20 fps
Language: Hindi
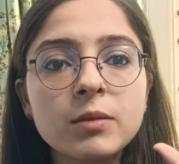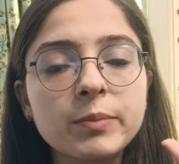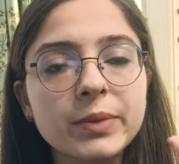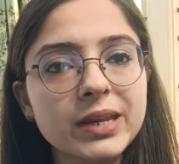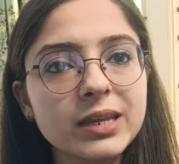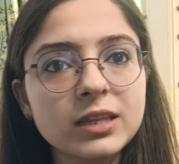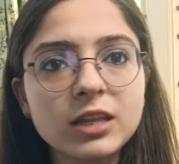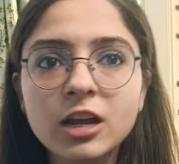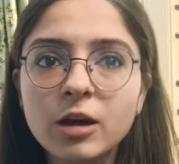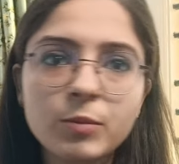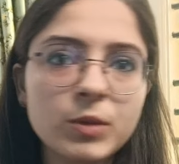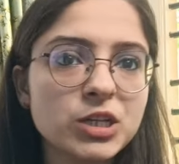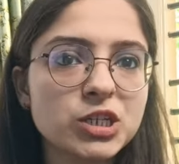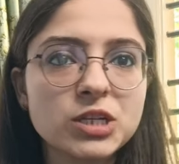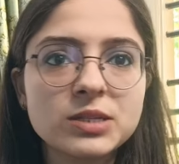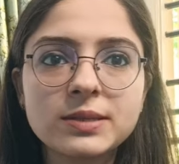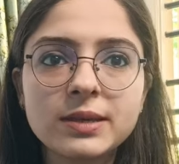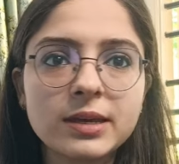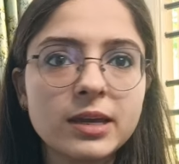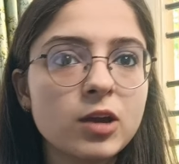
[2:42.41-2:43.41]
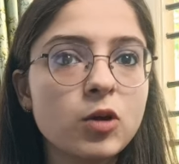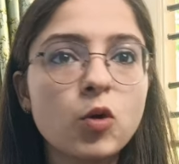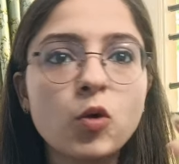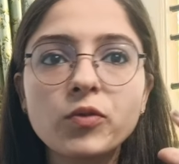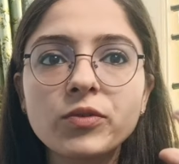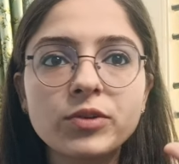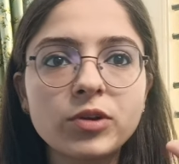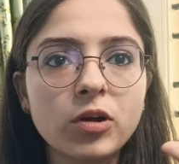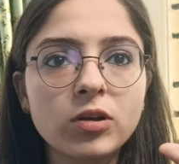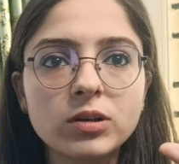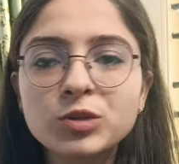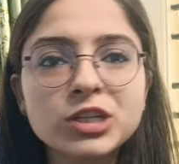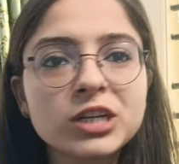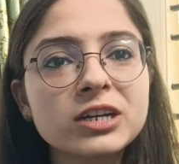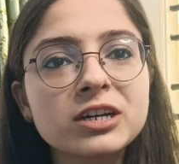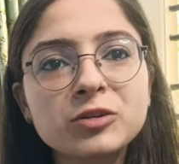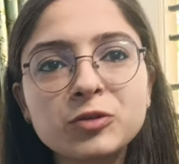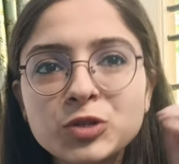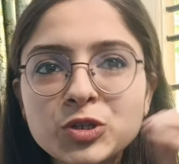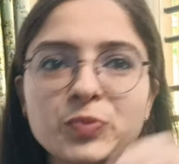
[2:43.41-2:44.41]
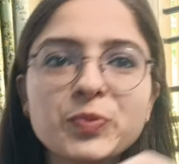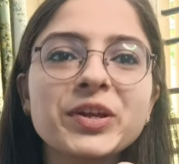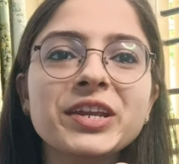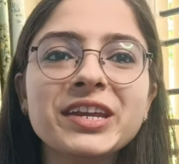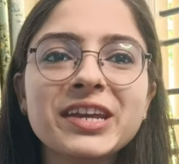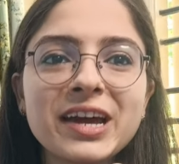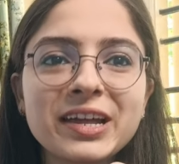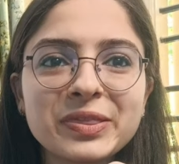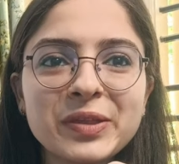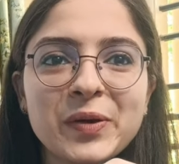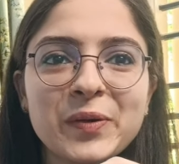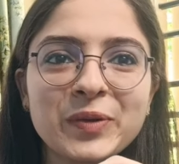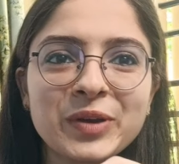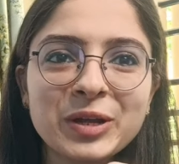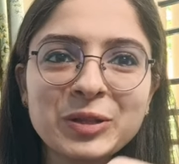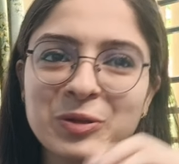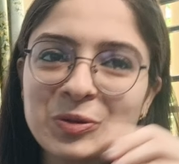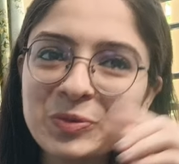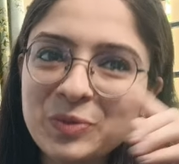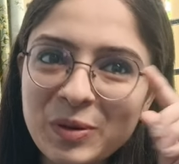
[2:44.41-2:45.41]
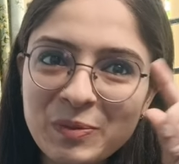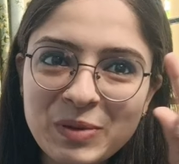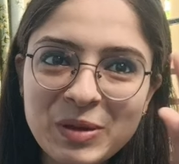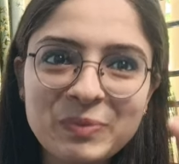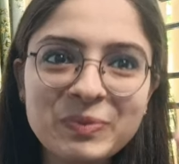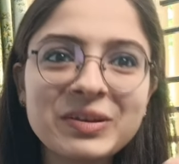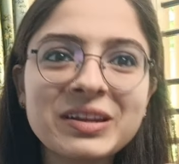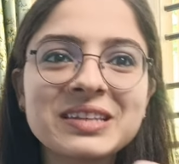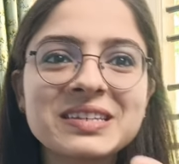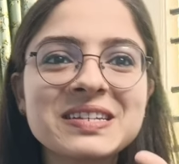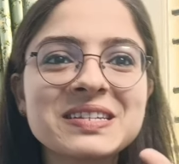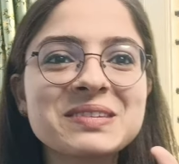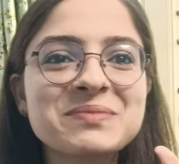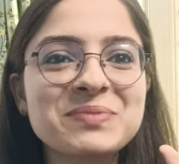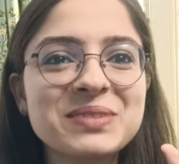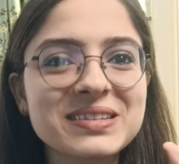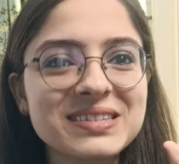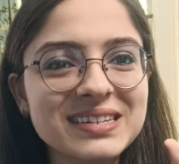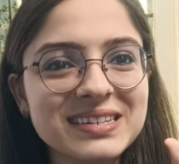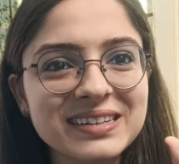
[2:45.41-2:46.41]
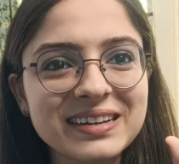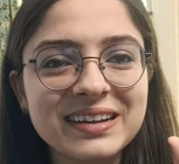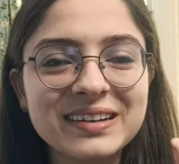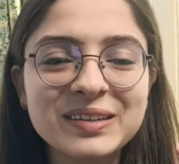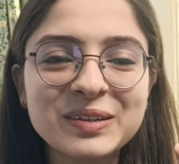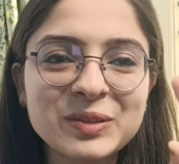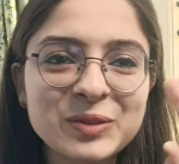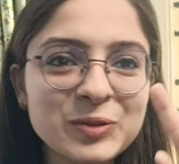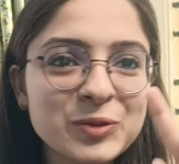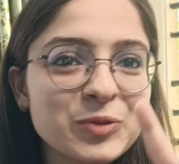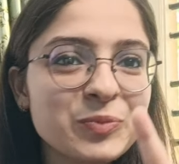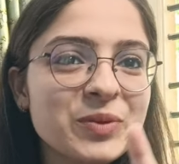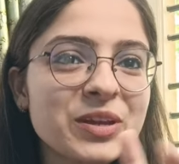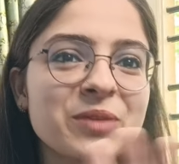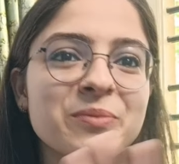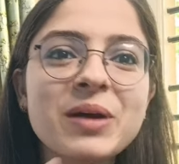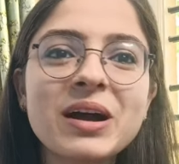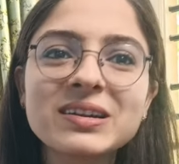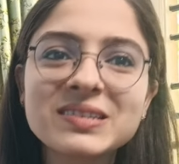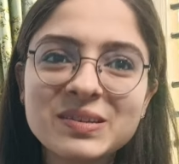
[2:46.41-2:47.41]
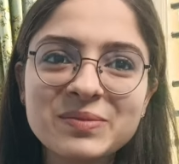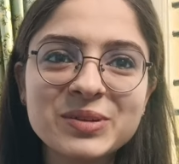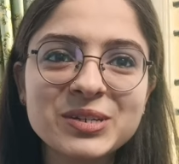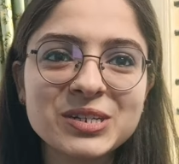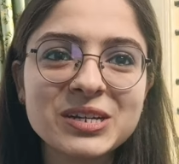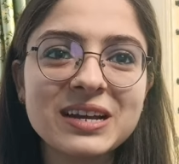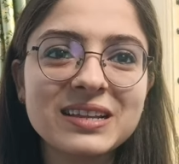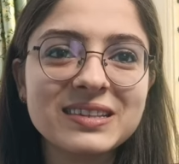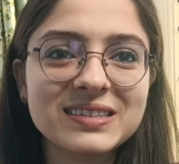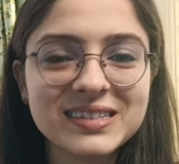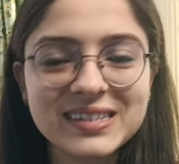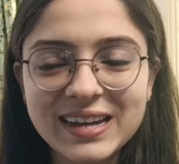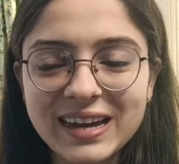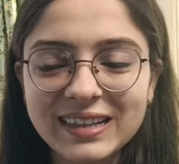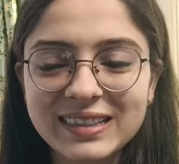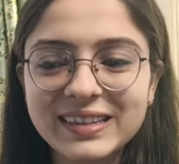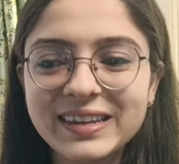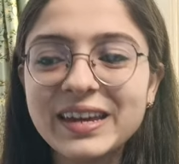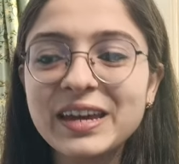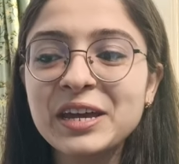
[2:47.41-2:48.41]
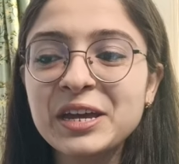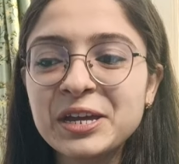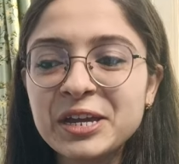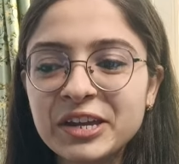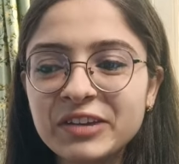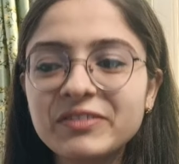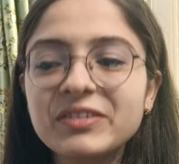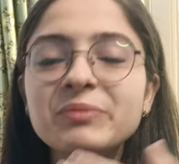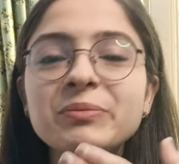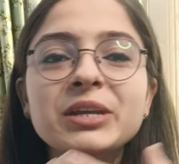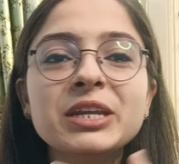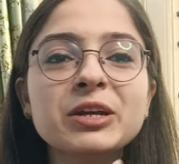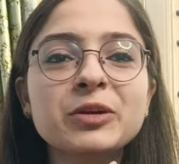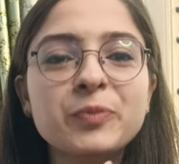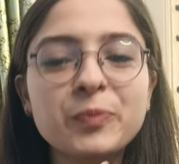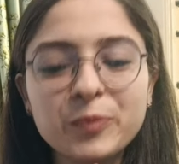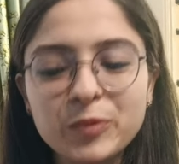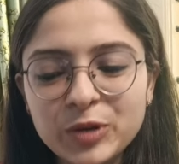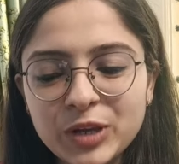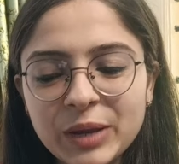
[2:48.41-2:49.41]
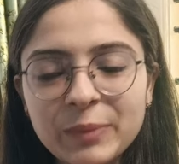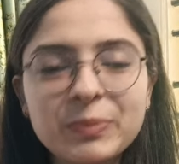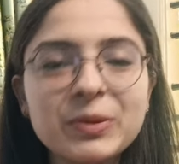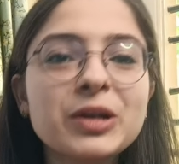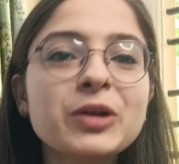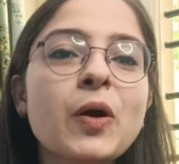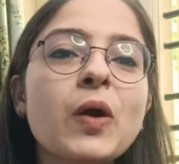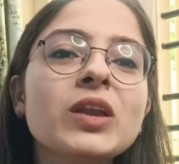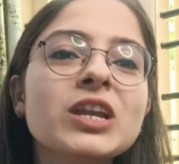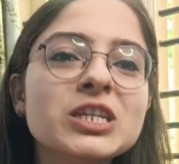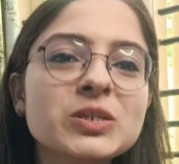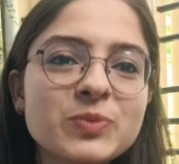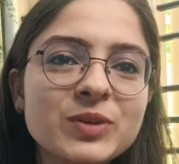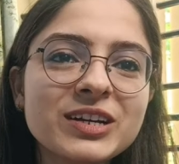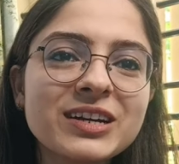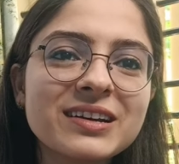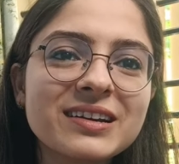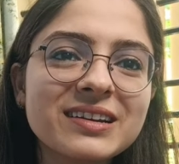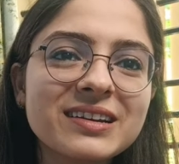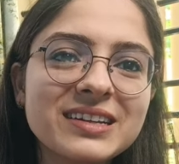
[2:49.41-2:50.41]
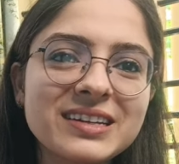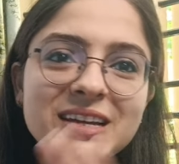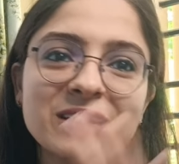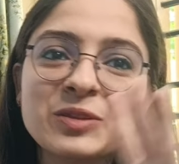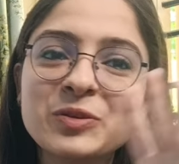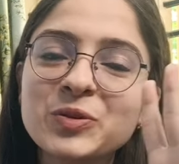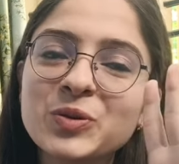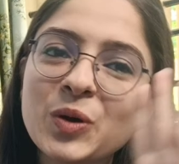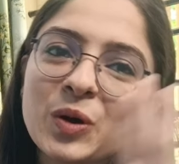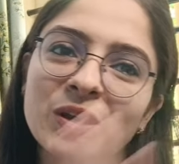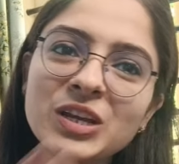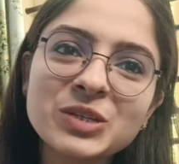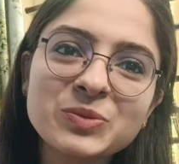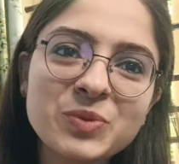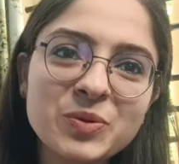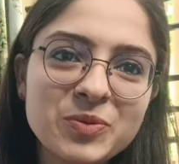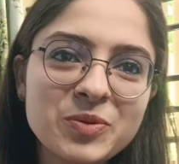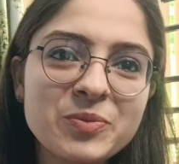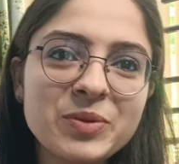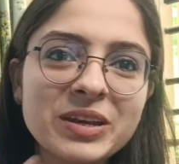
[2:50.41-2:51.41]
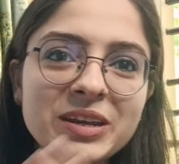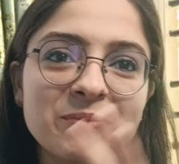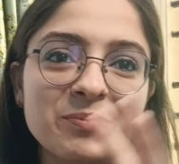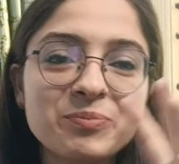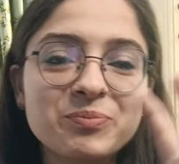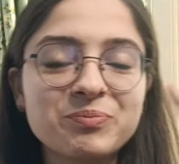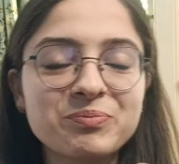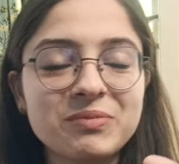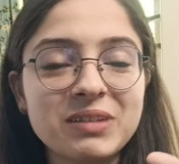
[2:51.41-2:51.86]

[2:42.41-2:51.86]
मेरे अंदर हमेशा से है ओवरऑल मुझे अगर कुछ भी नहीं आता हो ना तो मैं पेपर अच्छे से प्रेजेंट कर देती हूँ तो मेरे मार्क्स हमेशा अच्छे आते हैं इवन मैंने पूरी अपनी कॉलेज भी कर ली ना तो कॉलेज में भी मैंने